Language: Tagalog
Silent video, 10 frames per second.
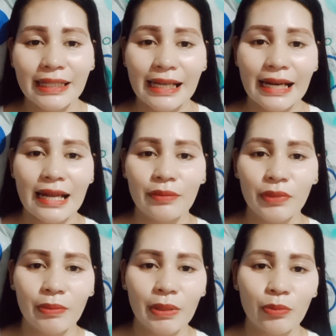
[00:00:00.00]

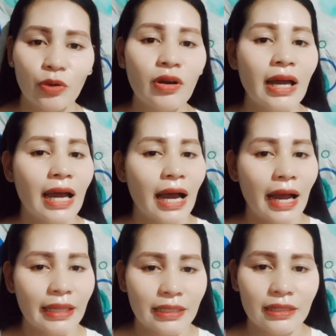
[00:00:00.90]
nararamdaman mo
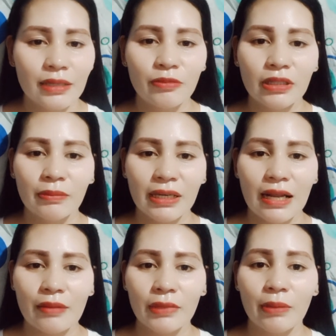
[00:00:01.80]
at hindi mo na
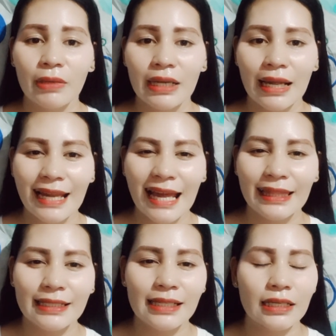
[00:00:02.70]
mararamdaman ang lahat
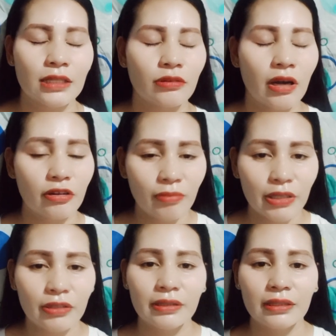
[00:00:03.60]
ng sakit o
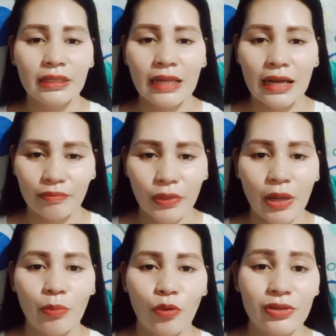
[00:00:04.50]
anumang
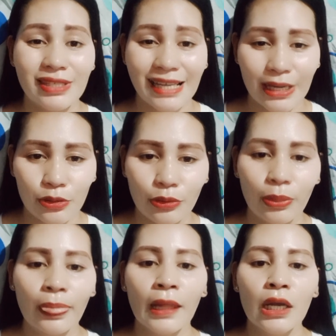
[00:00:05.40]
dinaramdam mo sa ngayon.
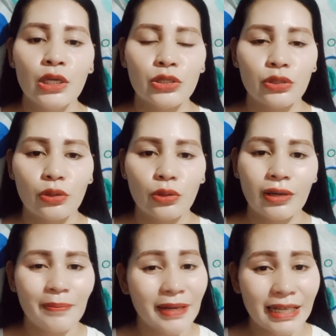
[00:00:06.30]
So,
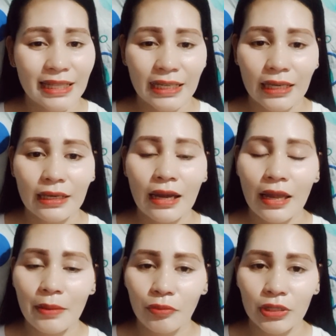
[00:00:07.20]
kapag ready ka na,
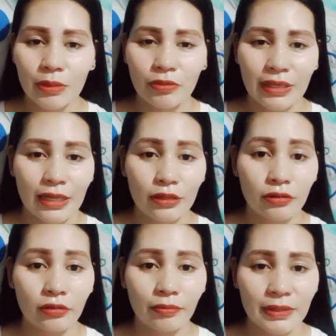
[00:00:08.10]
ay pwede mo na
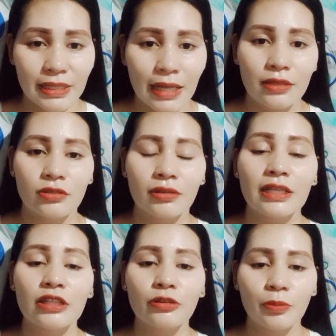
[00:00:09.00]
itong umpisahan. So,
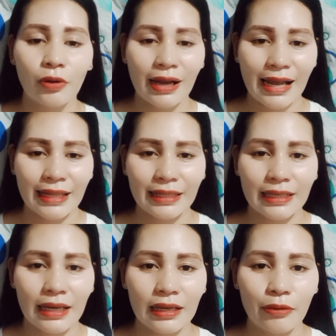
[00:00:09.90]
ganito po ang ating
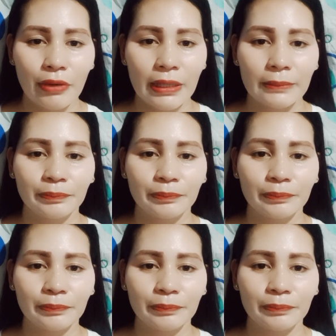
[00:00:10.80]
gagawin.